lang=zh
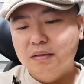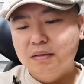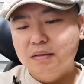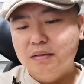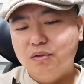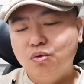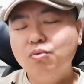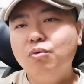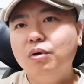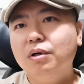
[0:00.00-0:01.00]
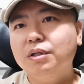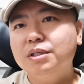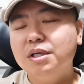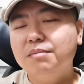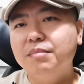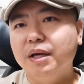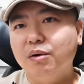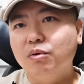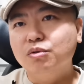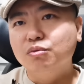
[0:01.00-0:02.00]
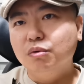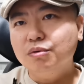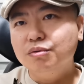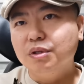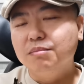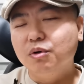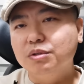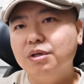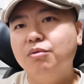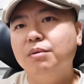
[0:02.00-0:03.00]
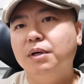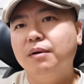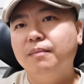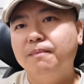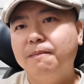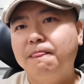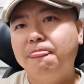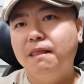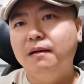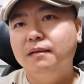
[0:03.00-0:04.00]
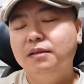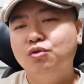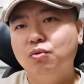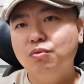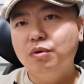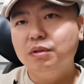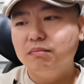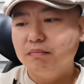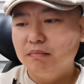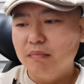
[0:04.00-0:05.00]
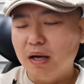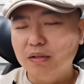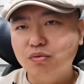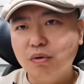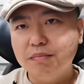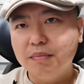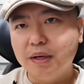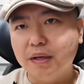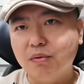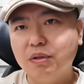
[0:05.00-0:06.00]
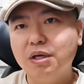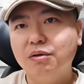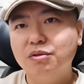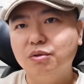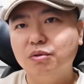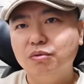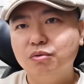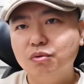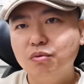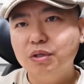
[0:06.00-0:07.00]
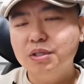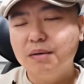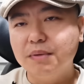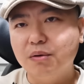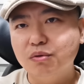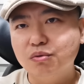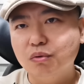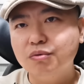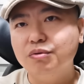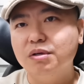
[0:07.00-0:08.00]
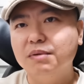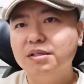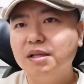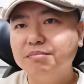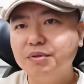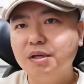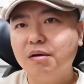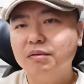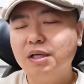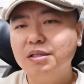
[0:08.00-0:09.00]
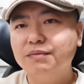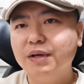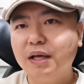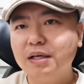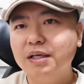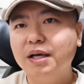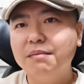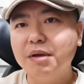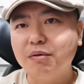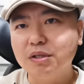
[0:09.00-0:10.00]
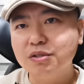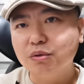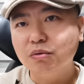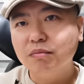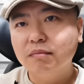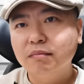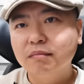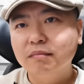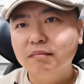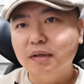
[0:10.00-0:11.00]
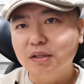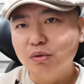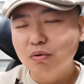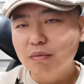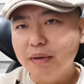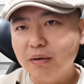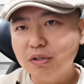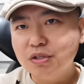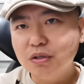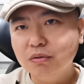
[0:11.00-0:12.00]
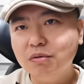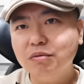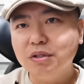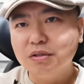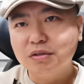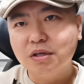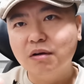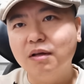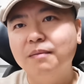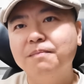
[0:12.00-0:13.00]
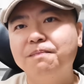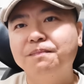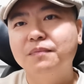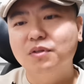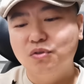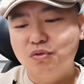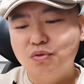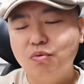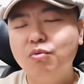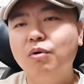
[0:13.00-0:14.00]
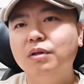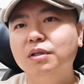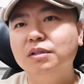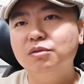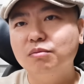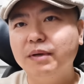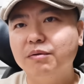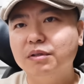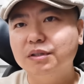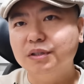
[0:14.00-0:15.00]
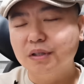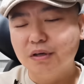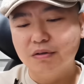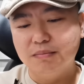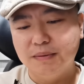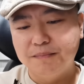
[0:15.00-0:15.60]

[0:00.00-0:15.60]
呃，中国向美国索取的某些回报啊，那中国满足了美国的要求，中国向美国索取什么现在不知道，但是未来可以看美国的行动啊，你通过美国的行动你就知道了，中国能从美国那儿得到什么。